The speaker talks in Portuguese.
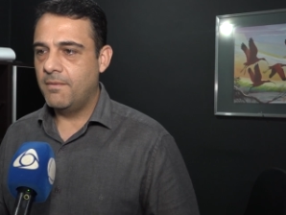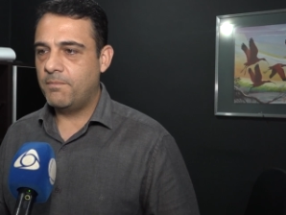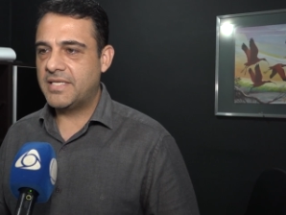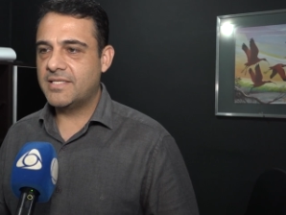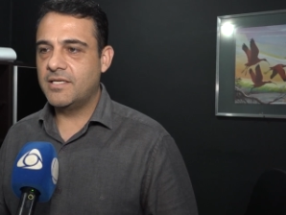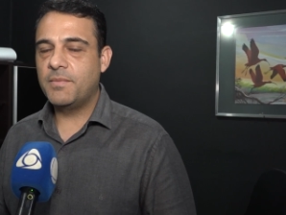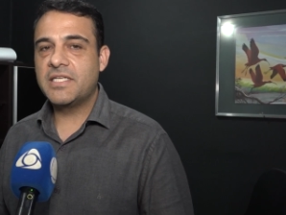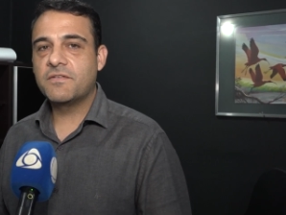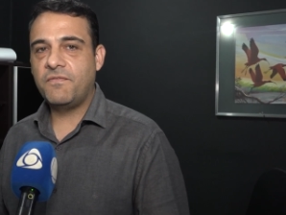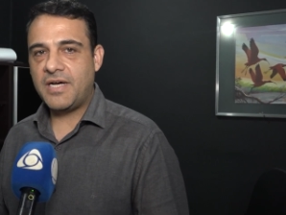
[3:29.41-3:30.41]
passa a ser
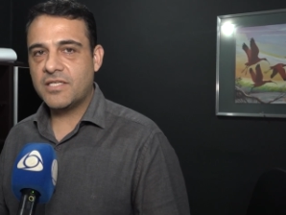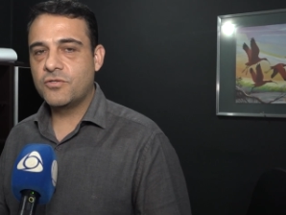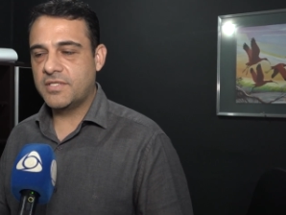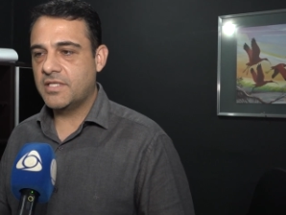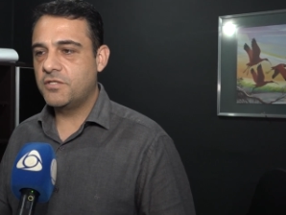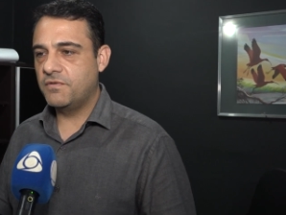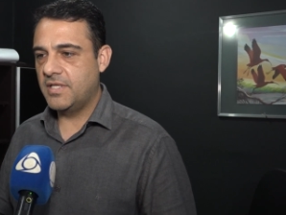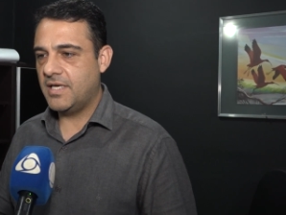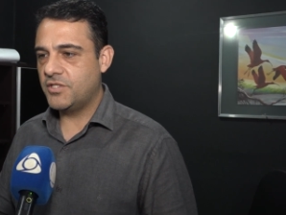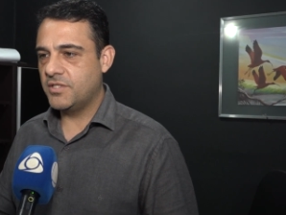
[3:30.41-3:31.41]
mais fácil essa
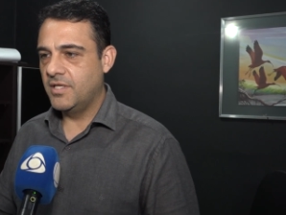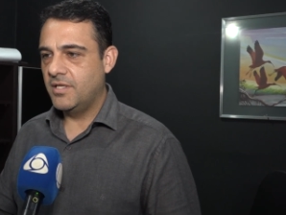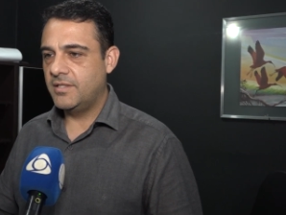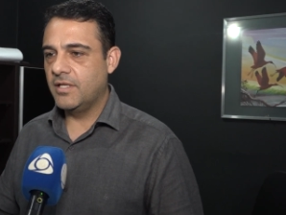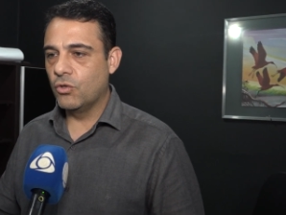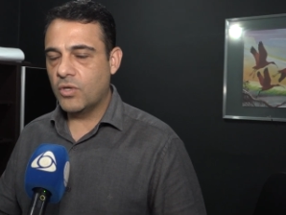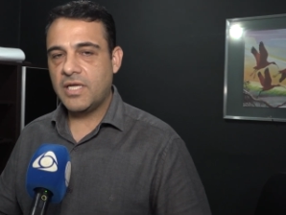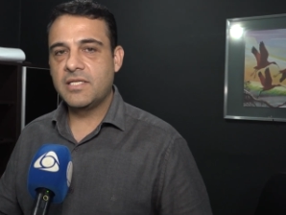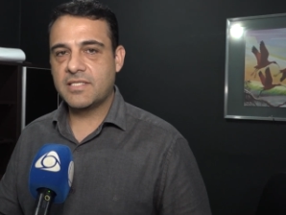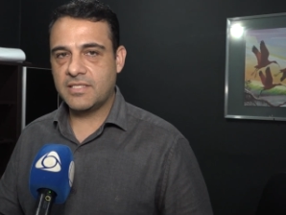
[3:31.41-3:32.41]
atividade de
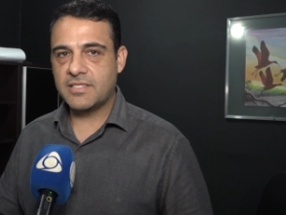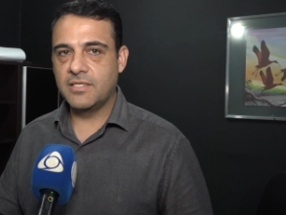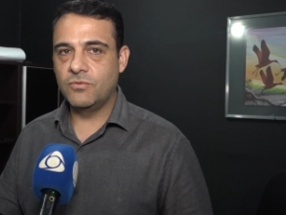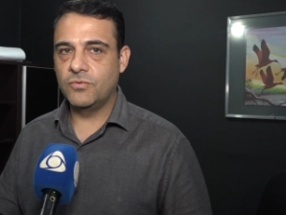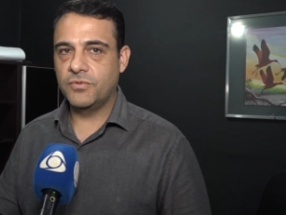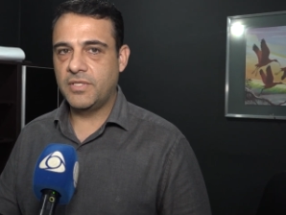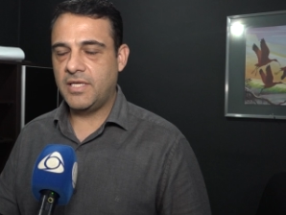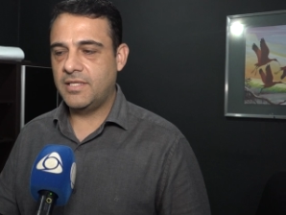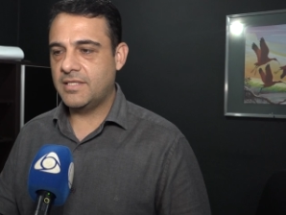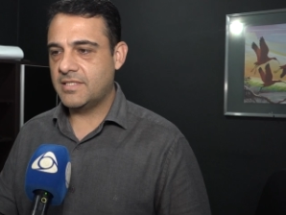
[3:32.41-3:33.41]
localização
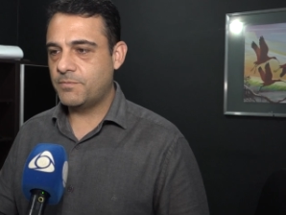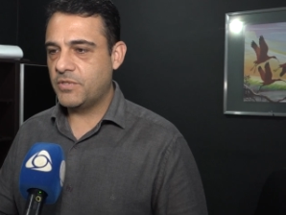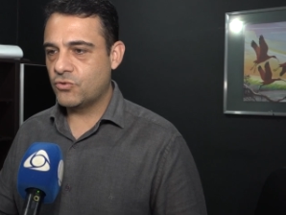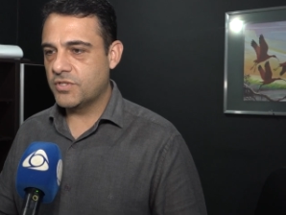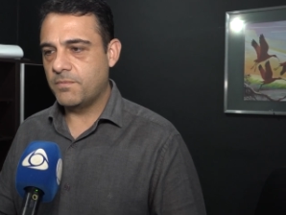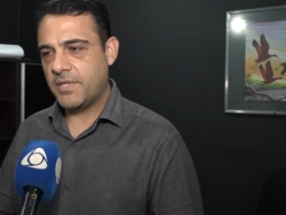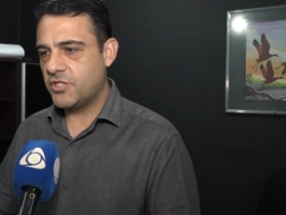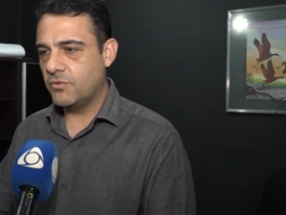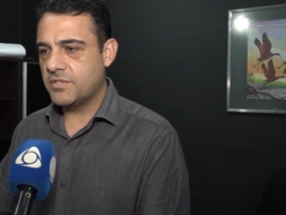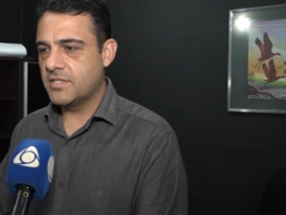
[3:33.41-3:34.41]
né, dessas pessoas que
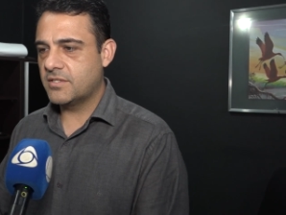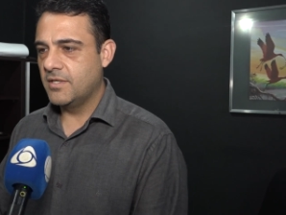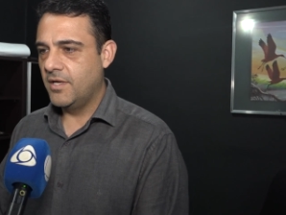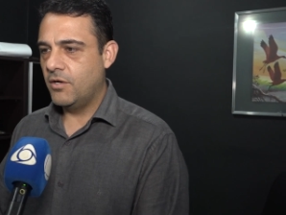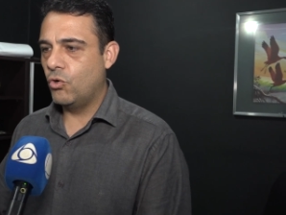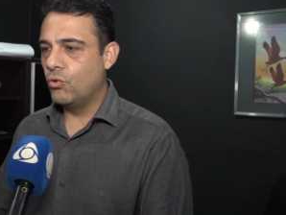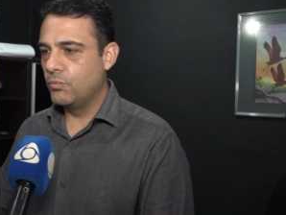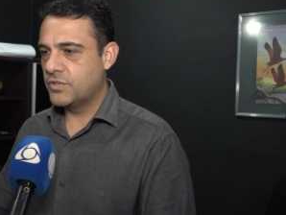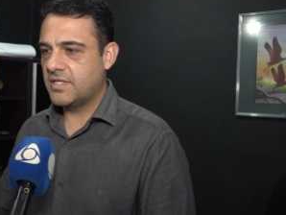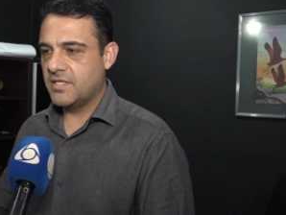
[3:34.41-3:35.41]
praticam esses
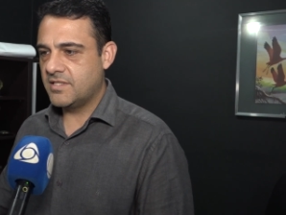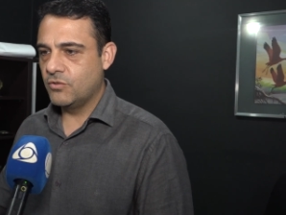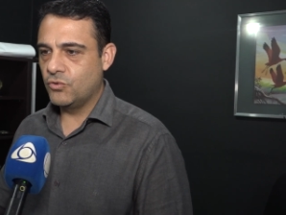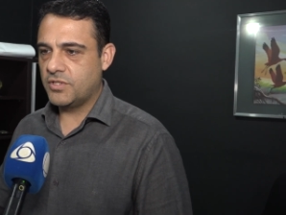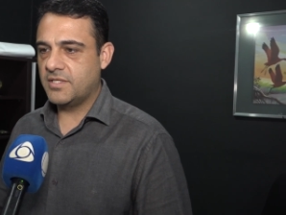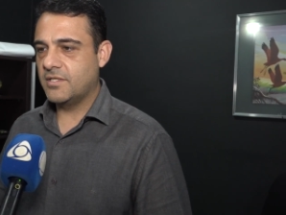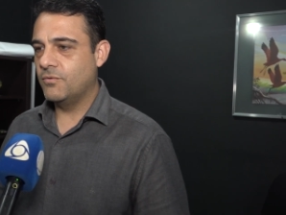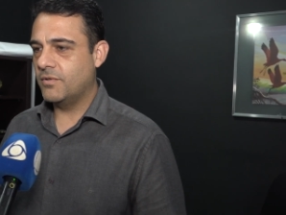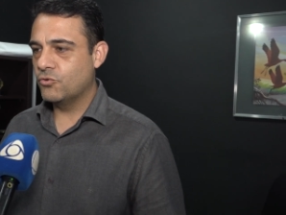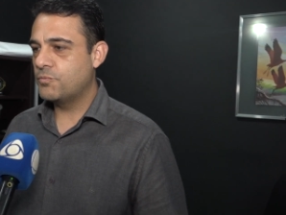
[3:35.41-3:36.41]
roubos a transeuntes, que
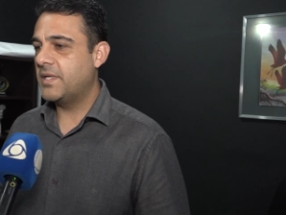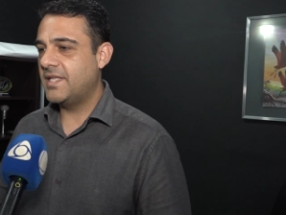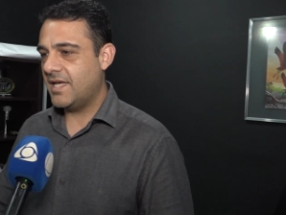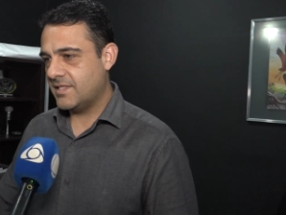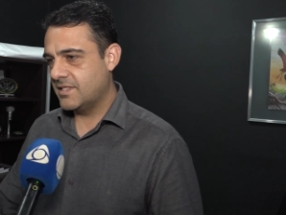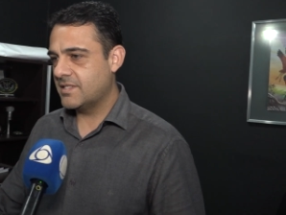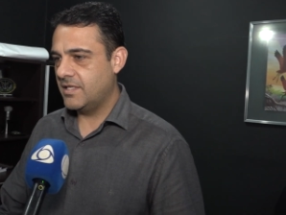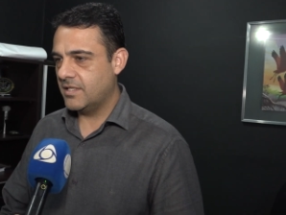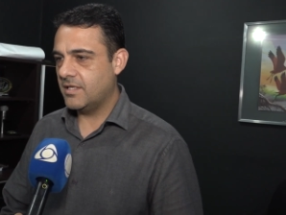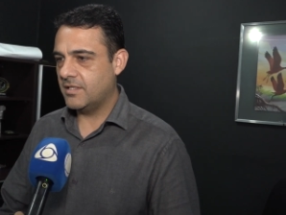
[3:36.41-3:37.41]
são os pedestres
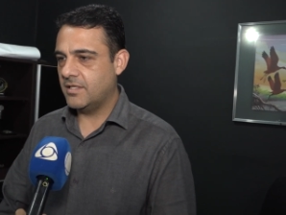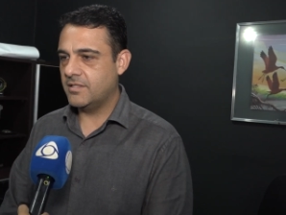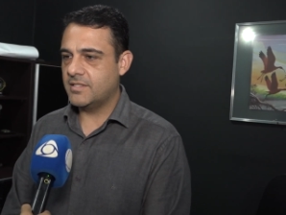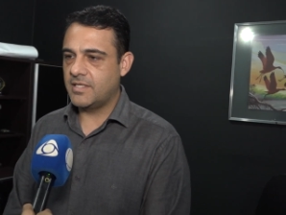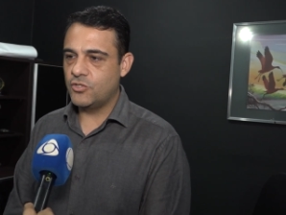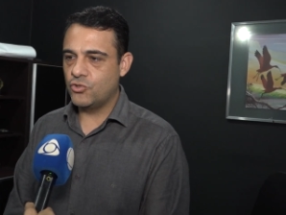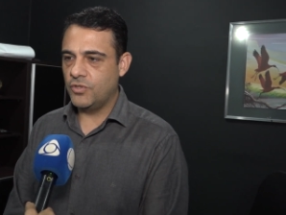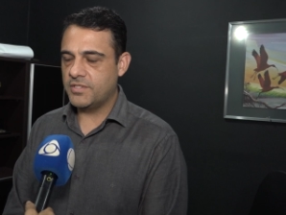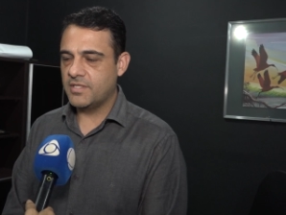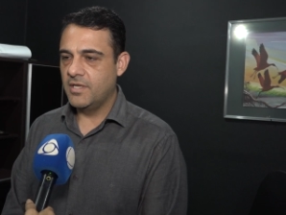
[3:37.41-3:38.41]
ali na, na, nas
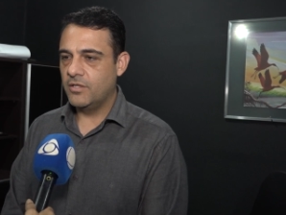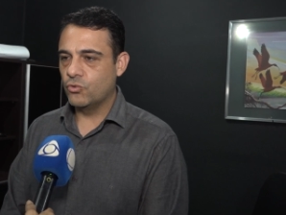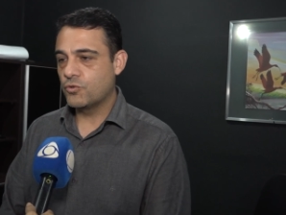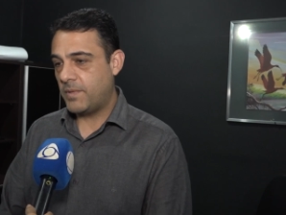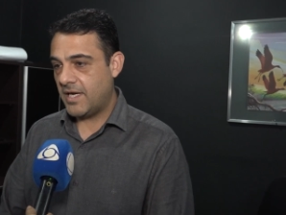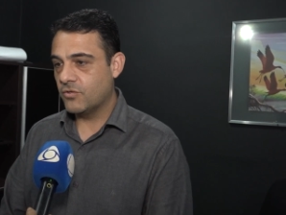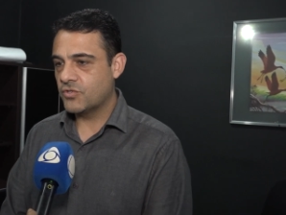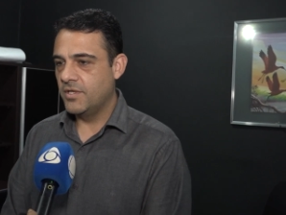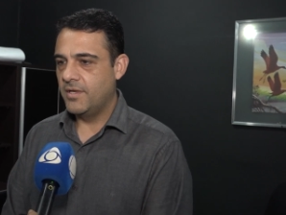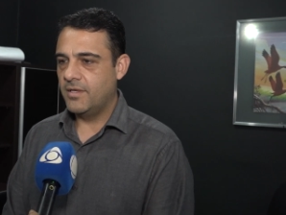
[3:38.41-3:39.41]
regiões dos bairros,